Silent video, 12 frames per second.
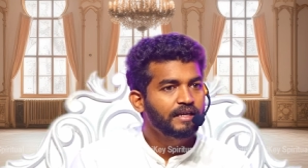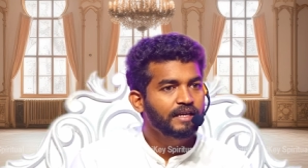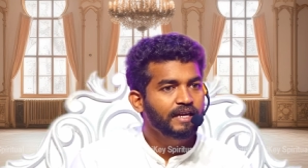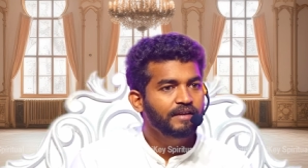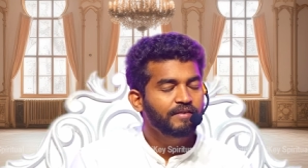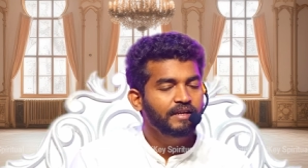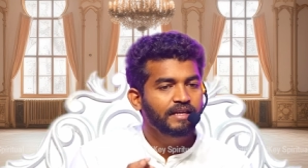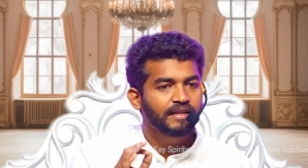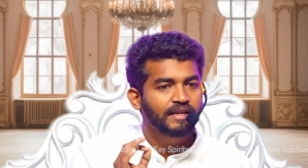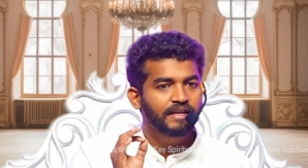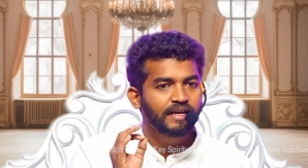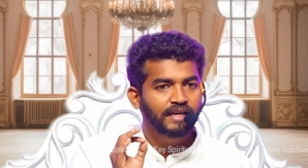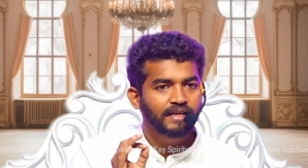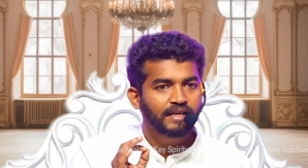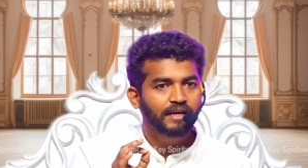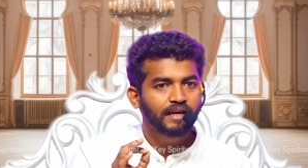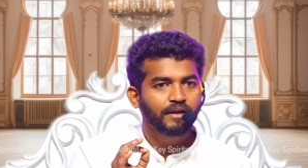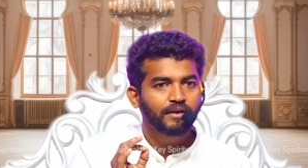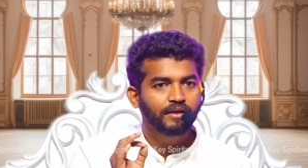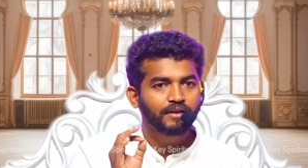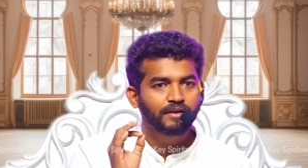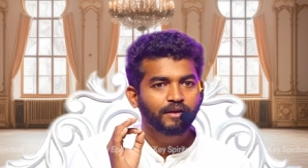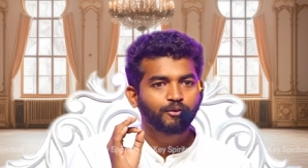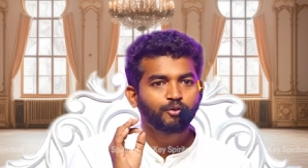இறைவன் எதை நினைக்கிறாரோ அதை
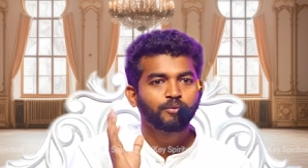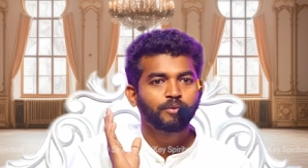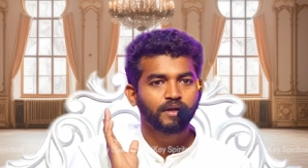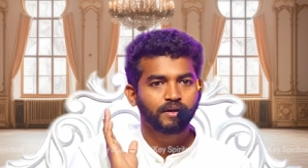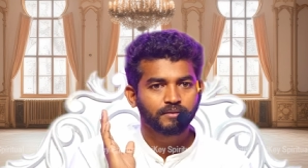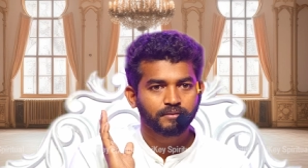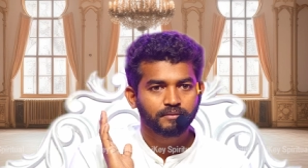தான் கொடுப்பாரு